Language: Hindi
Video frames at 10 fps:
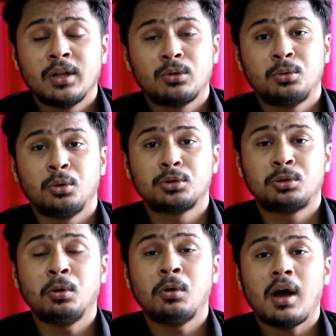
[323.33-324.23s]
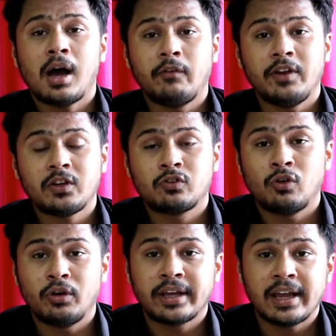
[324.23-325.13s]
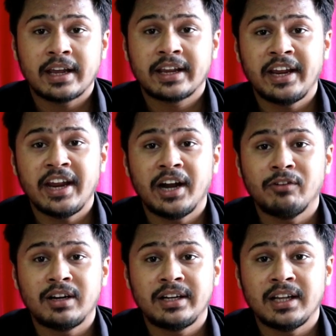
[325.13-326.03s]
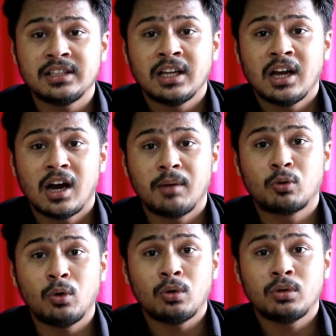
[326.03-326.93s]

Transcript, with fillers: तो दोस्तों अब इस फ़ोन के की एडवांटेज आपको